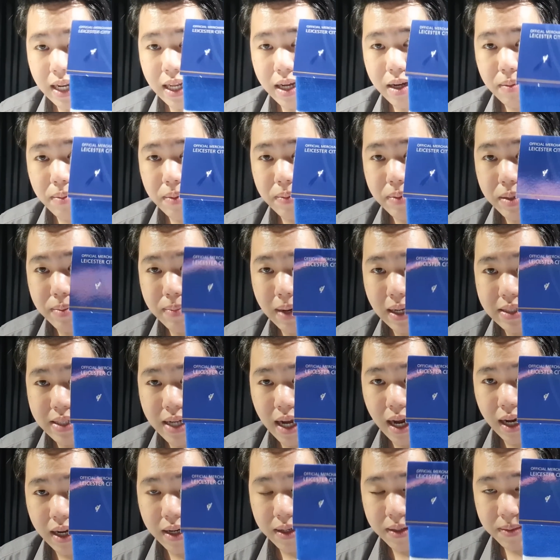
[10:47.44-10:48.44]
อันนี้ก็คื
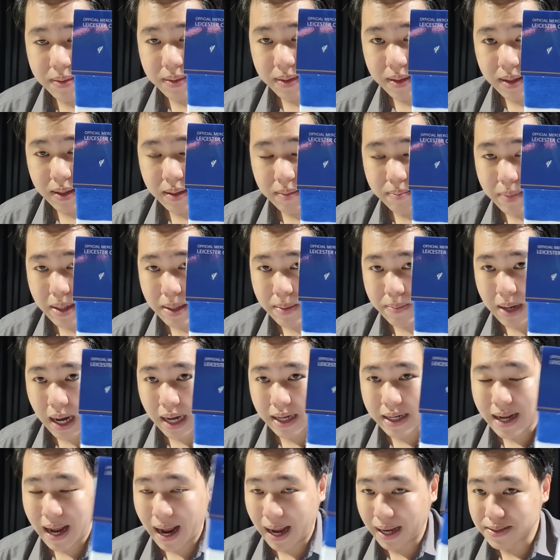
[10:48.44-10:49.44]
อมาจาก
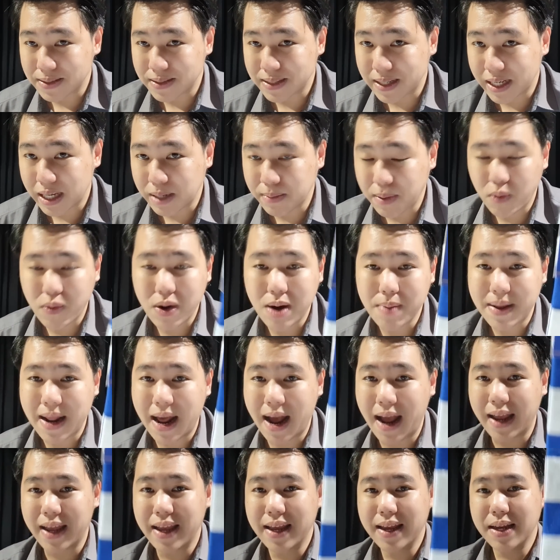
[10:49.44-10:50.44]
ไม่อันนี้หาซื้อในคิงพาวเวอร์
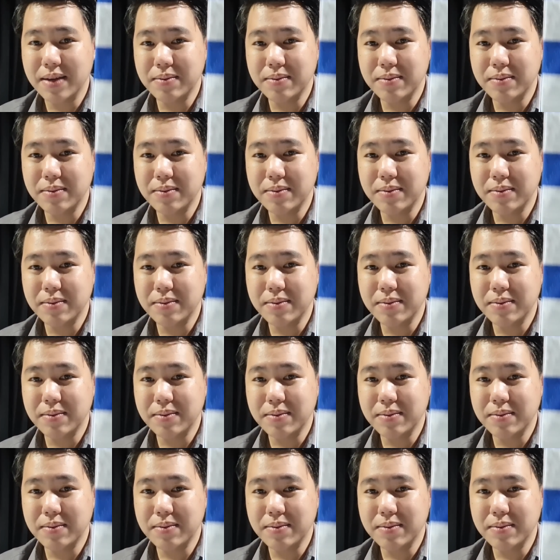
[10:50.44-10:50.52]
ไม่ได้